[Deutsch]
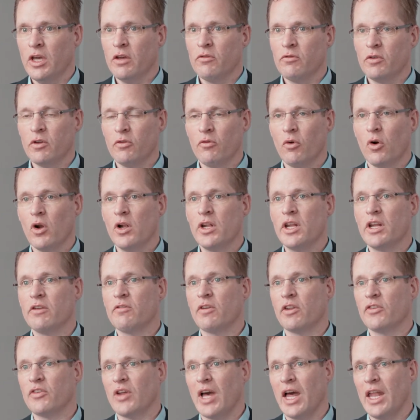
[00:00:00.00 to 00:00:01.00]
Wir wollen
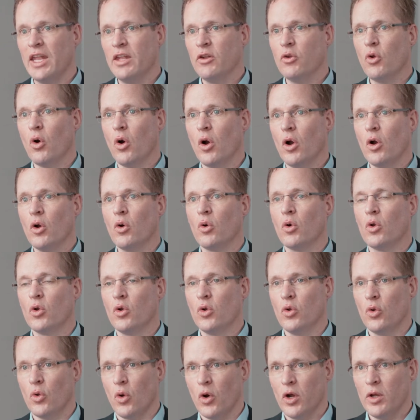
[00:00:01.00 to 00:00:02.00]
etwas andocken und
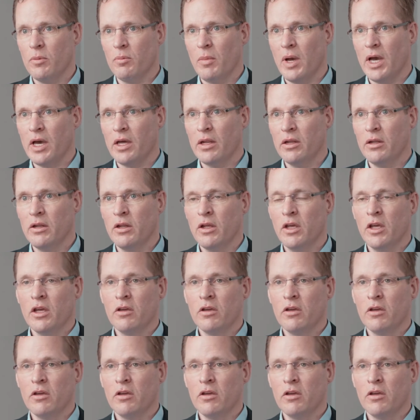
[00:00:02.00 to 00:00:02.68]
neu machen.